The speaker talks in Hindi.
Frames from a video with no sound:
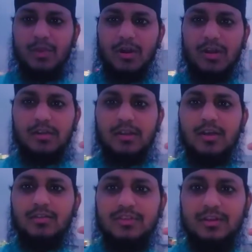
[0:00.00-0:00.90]
और अल्लाह
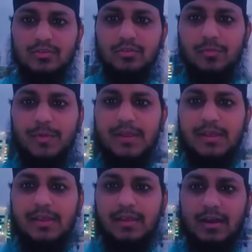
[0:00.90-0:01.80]
और उसके रसूल पे
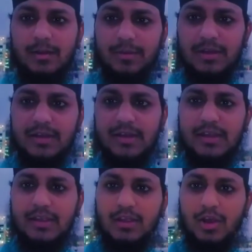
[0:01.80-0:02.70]
अमल करे
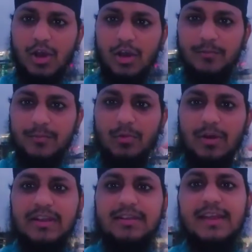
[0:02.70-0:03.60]
और अपने
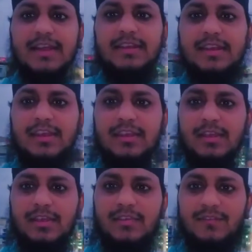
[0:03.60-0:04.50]
वालदेन की
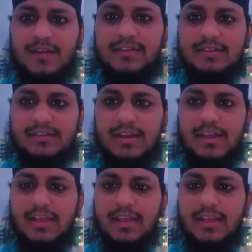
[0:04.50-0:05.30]
हिफाजत करे